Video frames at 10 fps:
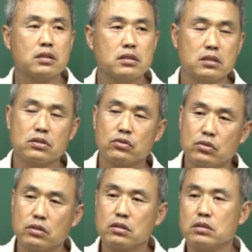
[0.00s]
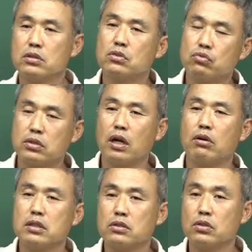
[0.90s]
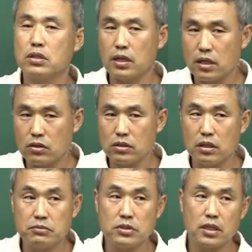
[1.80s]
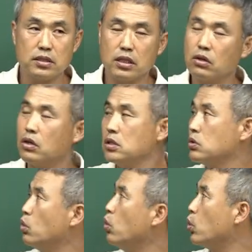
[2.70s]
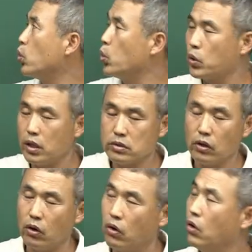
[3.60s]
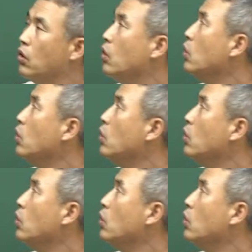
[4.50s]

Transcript: 그, 그두 달 과정 어떻게 할 거냐의 문제가 생겨가지고, 그렇게 해서